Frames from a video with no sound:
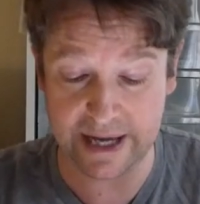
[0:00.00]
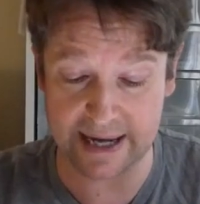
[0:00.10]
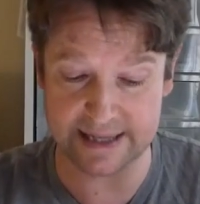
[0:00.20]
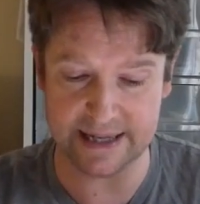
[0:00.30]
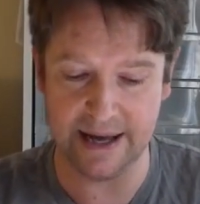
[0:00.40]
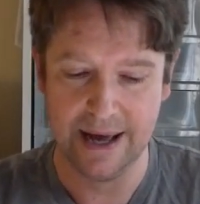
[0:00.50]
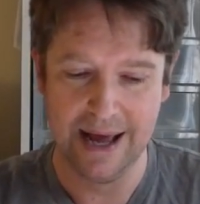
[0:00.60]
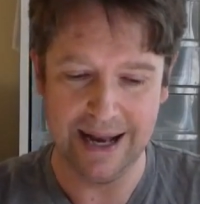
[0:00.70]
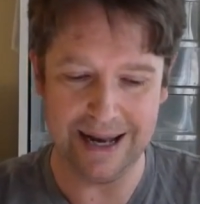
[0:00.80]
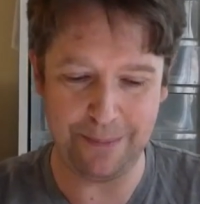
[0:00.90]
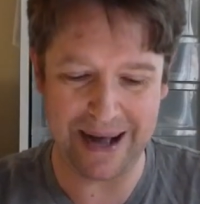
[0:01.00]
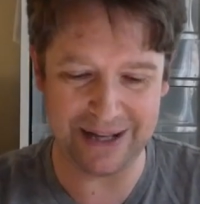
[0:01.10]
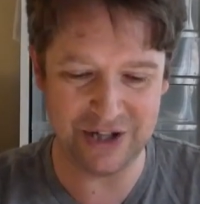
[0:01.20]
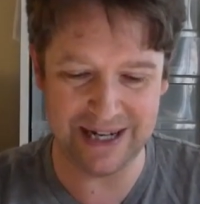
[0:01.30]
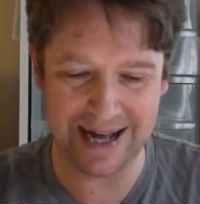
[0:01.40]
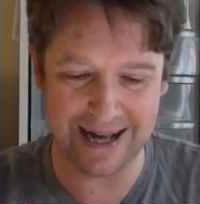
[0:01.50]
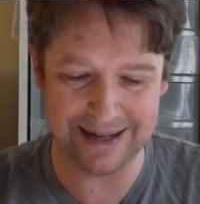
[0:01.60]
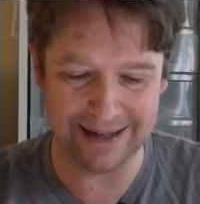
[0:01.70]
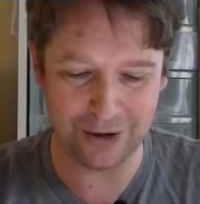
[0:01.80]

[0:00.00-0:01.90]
anche se la pagina eh,